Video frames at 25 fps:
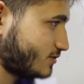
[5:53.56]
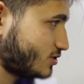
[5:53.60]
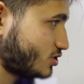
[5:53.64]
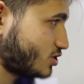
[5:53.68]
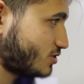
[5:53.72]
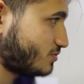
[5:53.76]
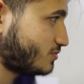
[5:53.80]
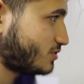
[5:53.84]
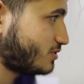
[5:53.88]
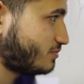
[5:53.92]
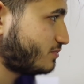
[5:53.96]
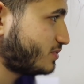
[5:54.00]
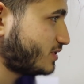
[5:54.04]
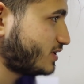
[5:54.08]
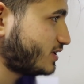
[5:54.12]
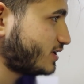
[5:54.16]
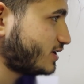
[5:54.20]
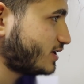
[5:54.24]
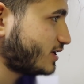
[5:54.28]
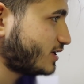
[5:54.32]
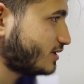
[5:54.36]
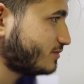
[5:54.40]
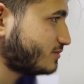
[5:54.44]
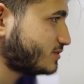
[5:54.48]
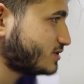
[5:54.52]
Şimdi
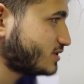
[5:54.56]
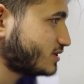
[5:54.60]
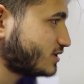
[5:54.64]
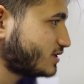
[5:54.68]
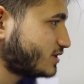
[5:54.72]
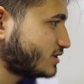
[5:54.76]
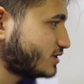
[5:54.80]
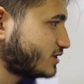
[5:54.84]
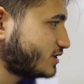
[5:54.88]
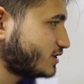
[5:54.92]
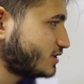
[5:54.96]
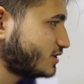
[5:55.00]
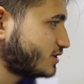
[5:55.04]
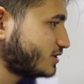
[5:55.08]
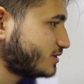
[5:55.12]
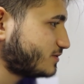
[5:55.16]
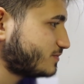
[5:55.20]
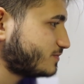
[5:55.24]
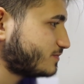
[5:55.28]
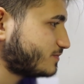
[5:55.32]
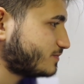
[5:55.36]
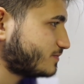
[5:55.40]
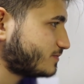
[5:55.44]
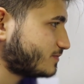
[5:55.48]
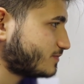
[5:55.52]
bilgilerimizi girdik.
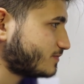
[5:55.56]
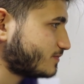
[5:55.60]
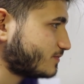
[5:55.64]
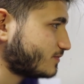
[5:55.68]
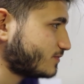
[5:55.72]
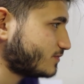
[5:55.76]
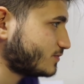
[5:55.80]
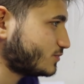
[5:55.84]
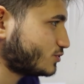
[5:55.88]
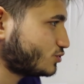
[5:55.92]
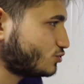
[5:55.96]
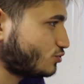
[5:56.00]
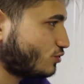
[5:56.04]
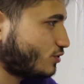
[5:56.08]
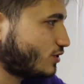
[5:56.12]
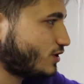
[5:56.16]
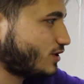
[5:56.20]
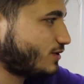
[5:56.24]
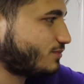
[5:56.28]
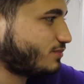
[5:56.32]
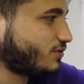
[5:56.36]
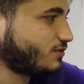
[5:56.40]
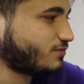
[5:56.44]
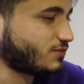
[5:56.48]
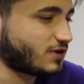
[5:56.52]
Şöyle
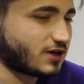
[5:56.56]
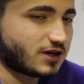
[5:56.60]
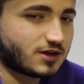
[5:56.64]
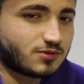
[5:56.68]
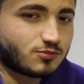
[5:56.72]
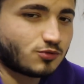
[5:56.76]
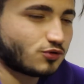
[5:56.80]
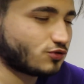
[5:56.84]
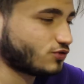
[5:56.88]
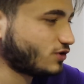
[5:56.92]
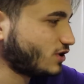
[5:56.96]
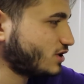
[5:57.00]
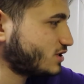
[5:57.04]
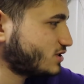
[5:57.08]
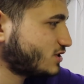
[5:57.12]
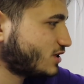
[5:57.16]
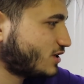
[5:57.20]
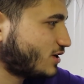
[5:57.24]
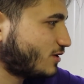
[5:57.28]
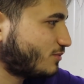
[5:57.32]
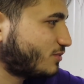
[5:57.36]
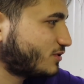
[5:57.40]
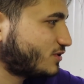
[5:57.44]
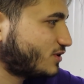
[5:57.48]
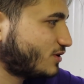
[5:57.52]
yapayım da Ali montajla
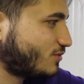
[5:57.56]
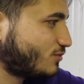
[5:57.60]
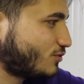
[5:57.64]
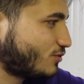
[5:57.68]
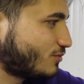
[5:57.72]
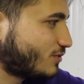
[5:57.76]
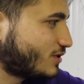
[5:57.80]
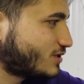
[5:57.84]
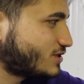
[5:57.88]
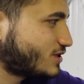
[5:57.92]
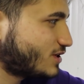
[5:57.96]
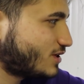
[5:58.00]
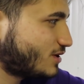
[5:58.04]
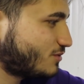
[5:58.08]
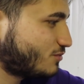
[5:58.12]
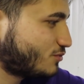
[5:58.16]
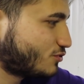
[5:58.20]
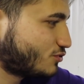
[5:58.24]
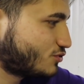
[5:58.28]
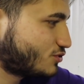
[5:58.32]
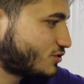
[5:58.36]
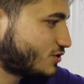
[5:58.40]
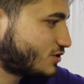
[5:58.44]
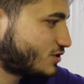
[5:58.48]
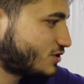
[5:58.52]
kapatamıyor,
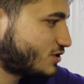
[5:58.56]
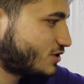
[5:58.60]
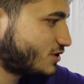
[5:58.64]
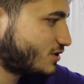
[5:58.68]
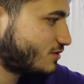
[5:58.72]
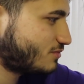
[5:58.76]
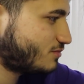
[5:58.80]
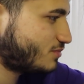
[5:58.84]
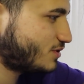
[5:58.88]
beceremiyor şu işi.